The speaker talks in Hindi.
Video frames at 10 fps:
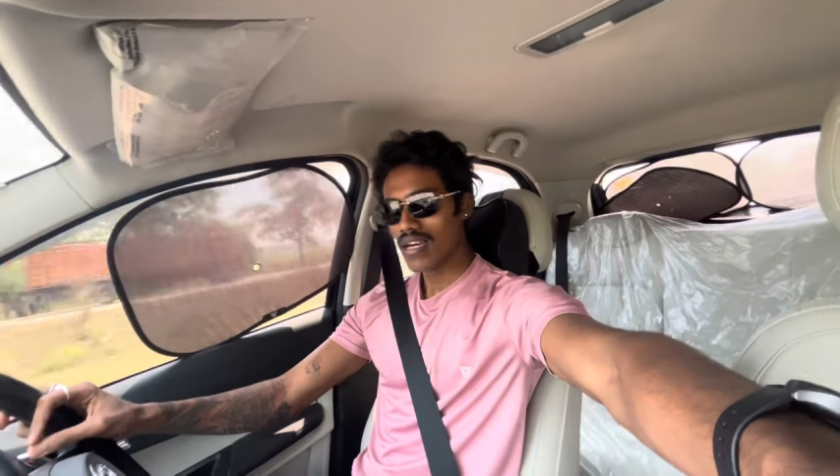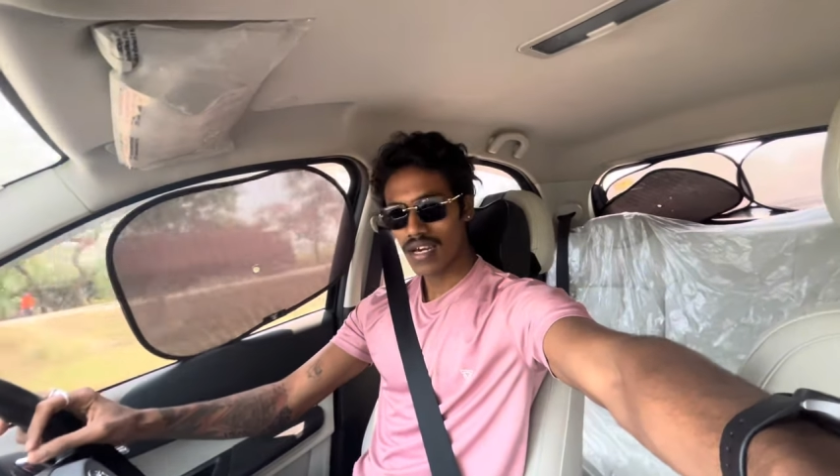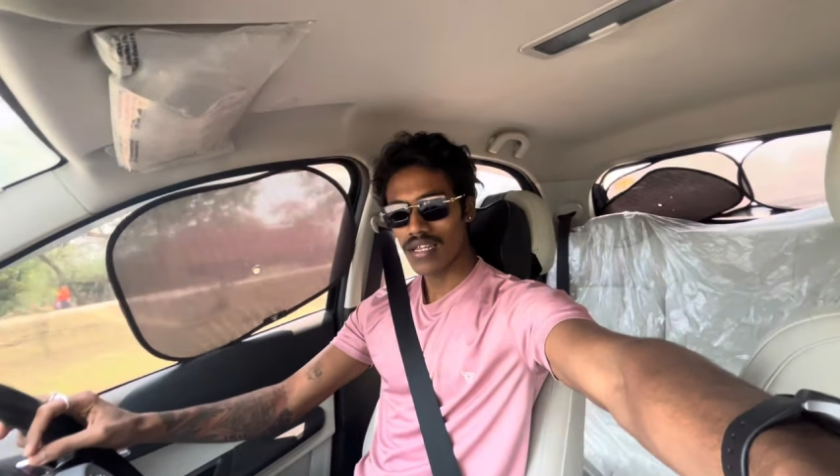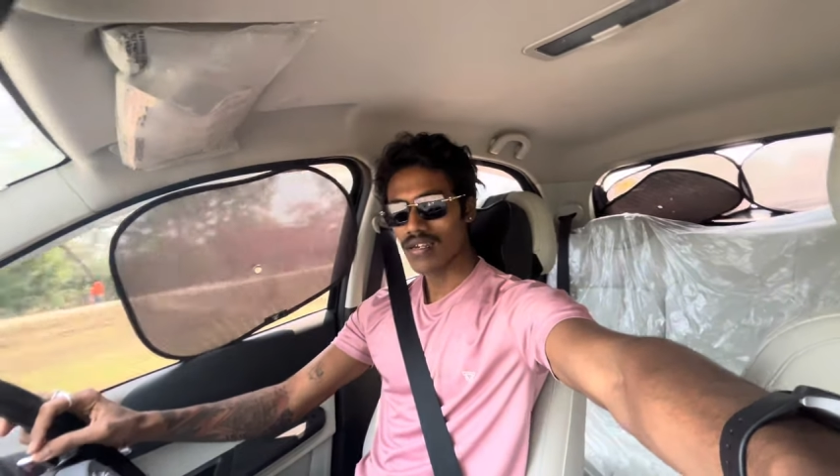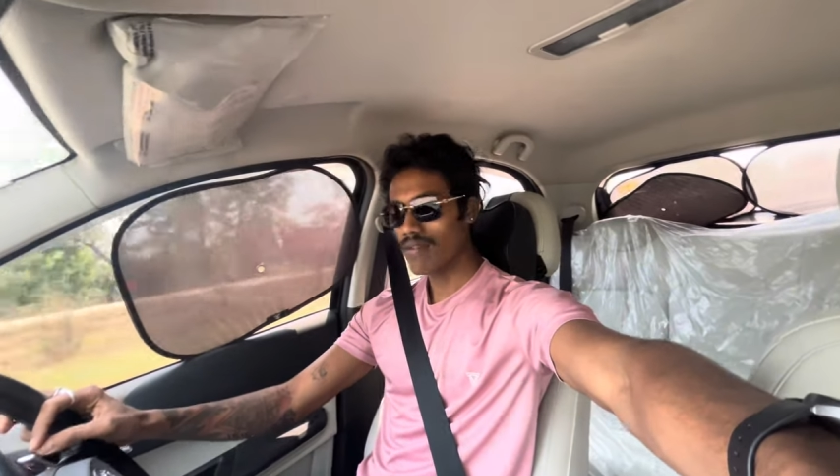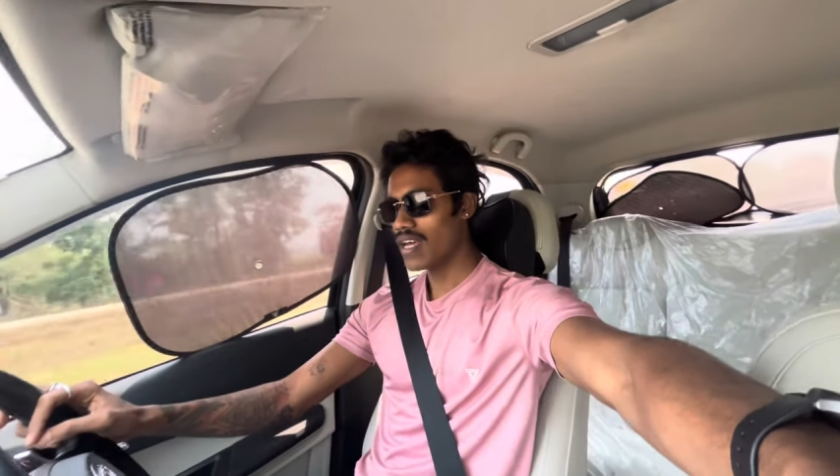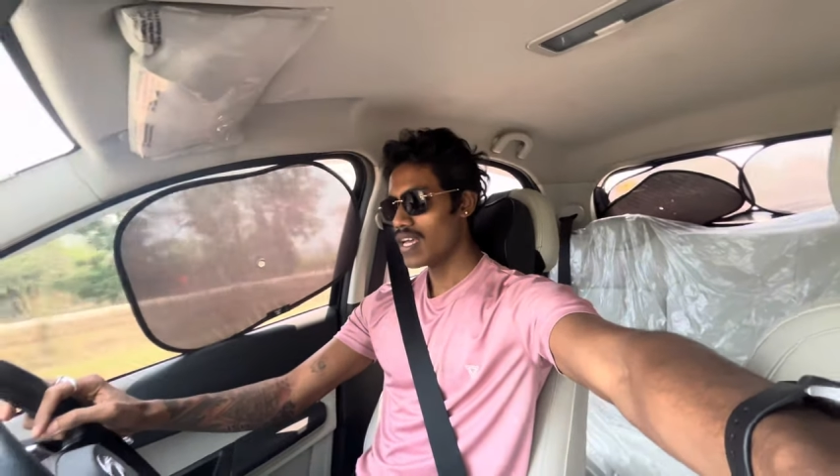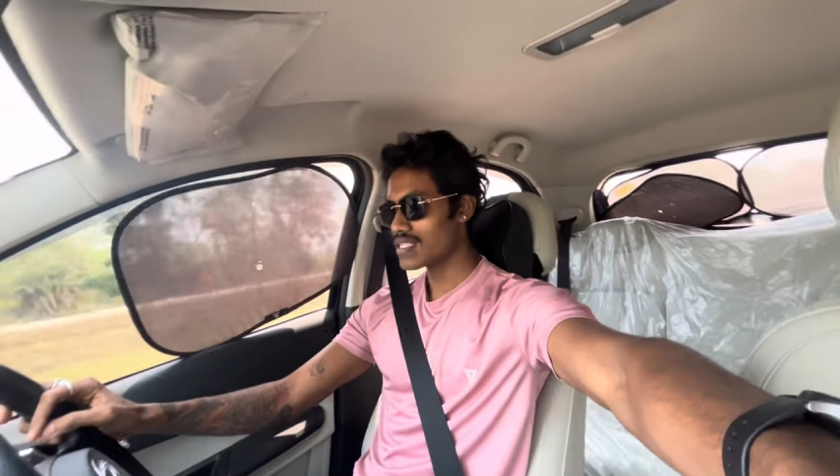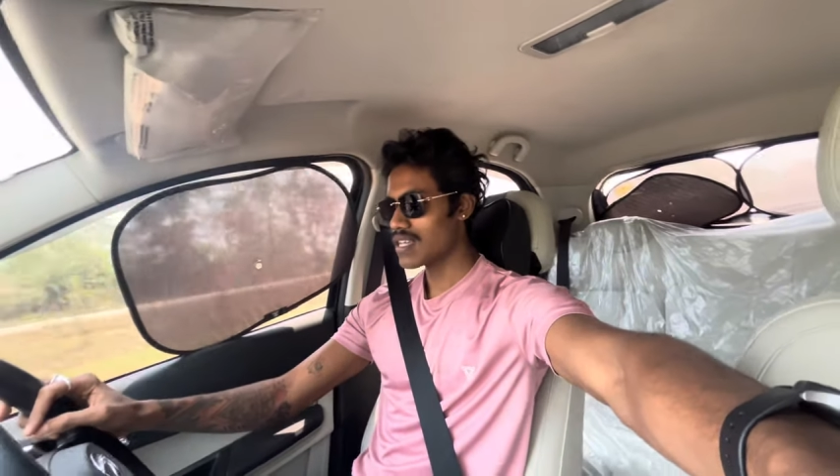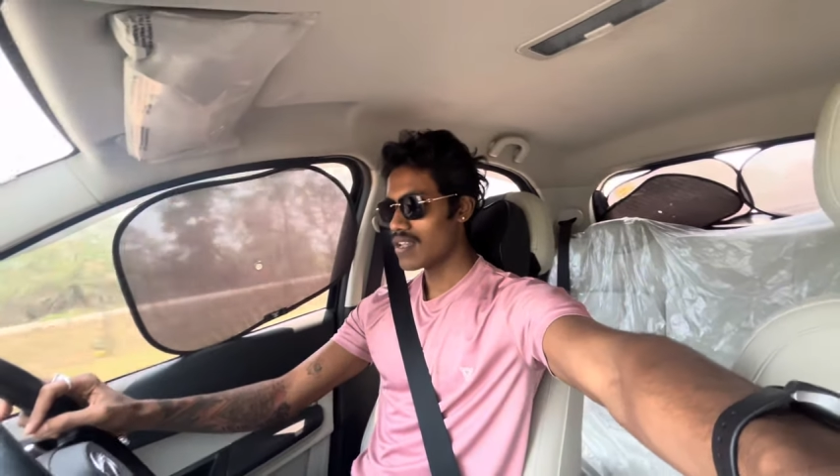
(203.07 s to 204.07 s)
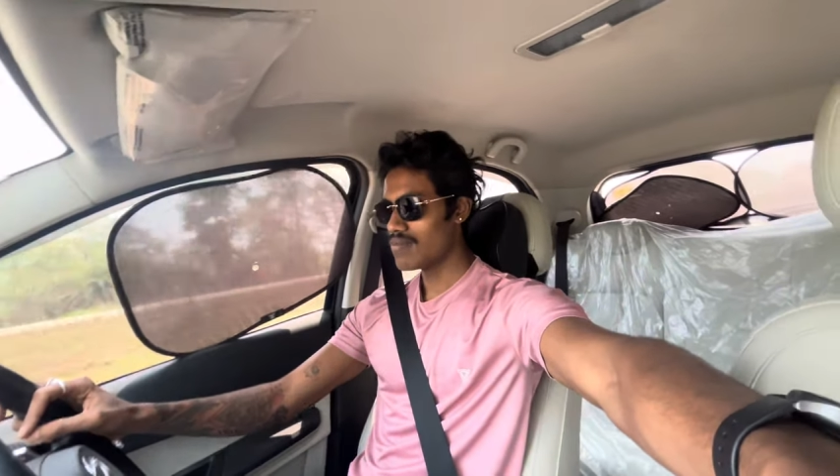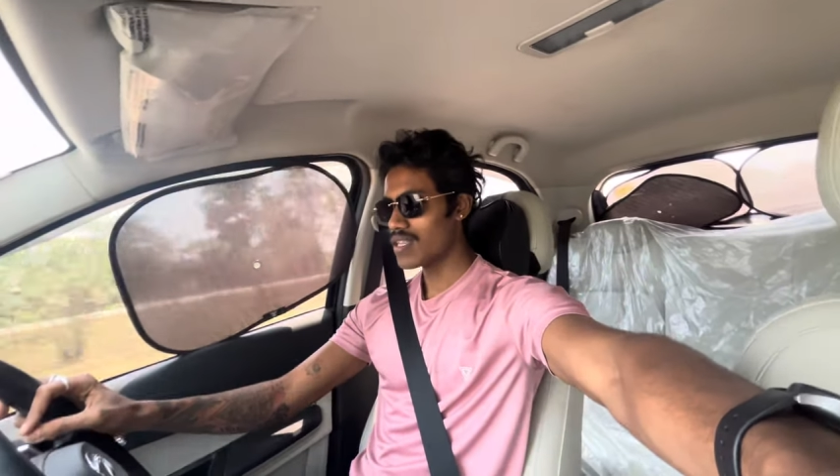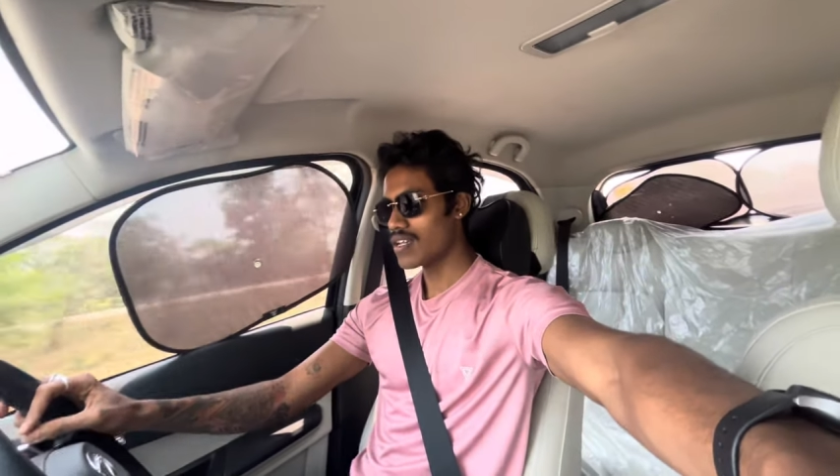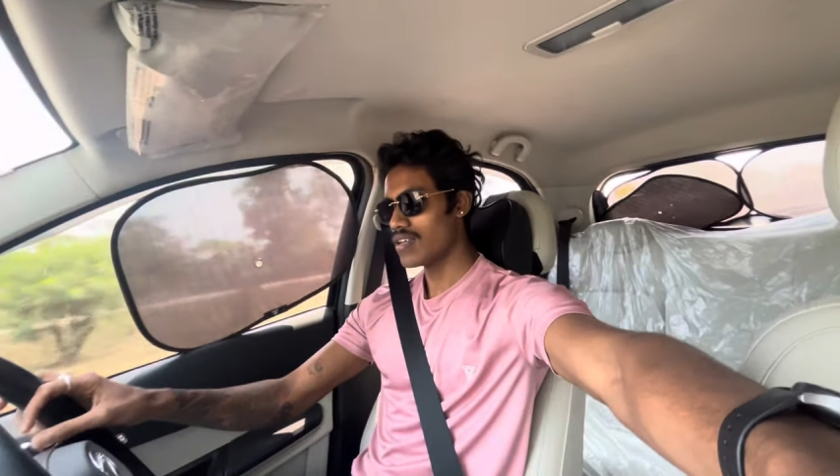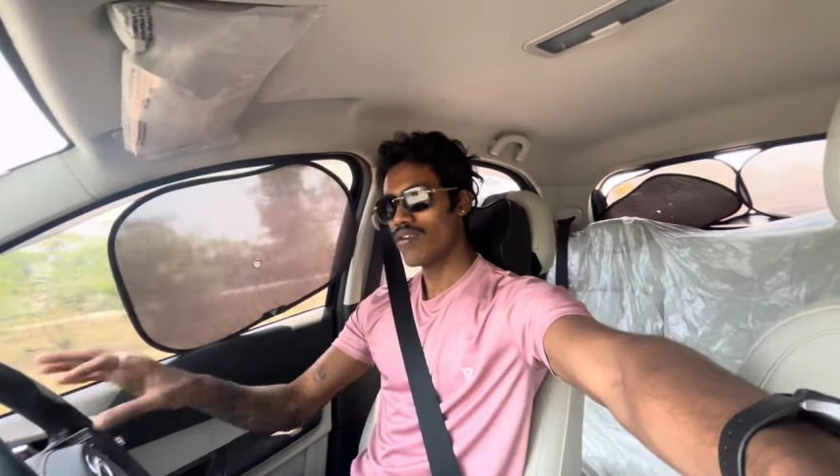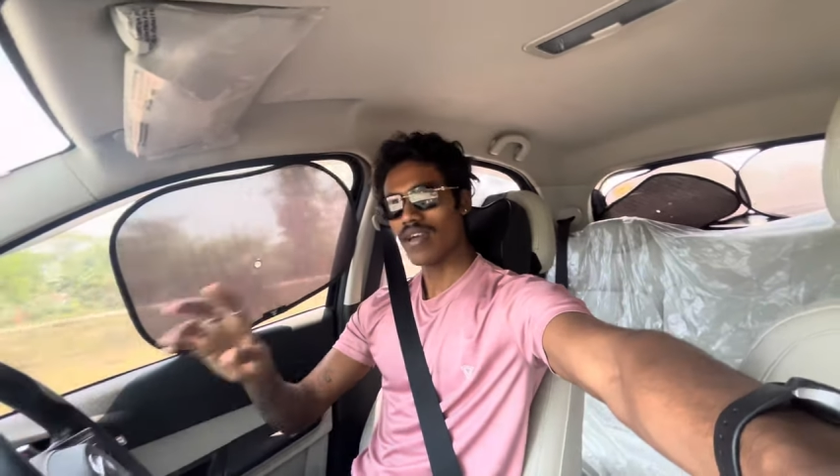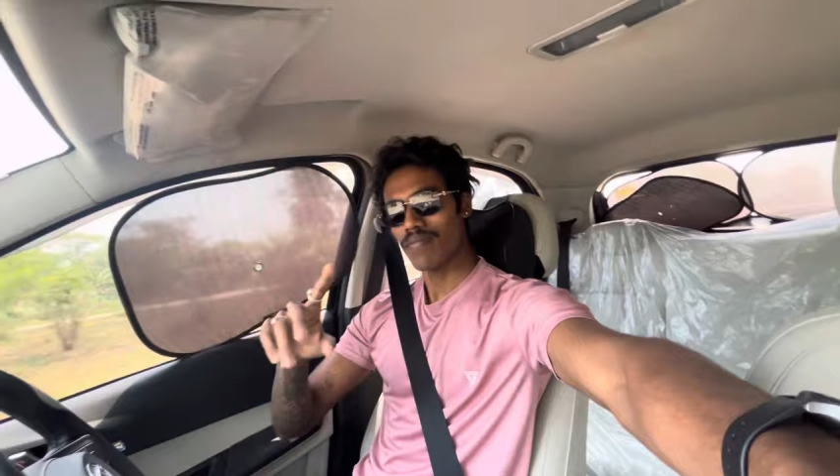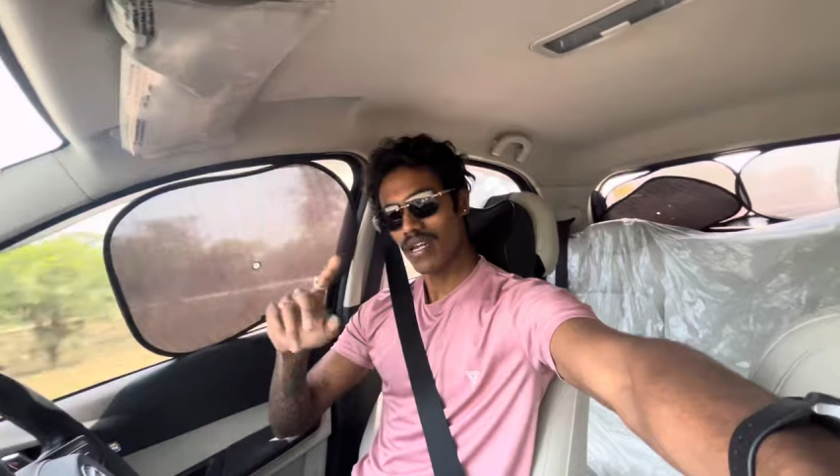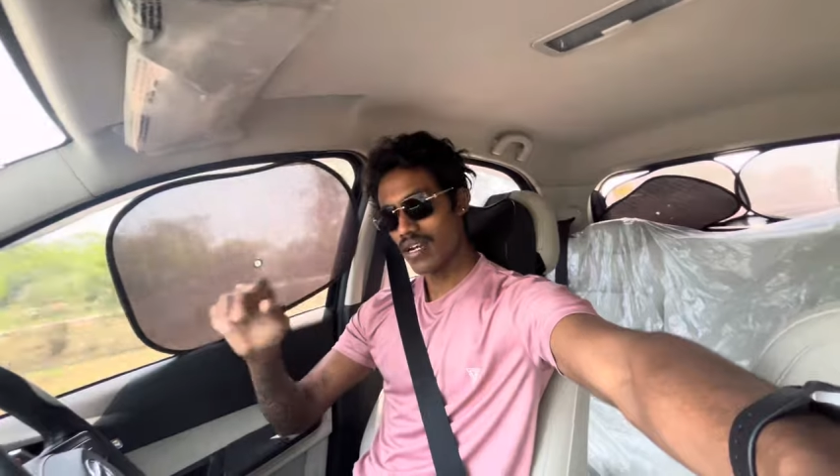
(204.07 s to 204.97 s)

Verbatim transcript: करेंगे भाई एक साल अभी तक नहीं हुआ एक बार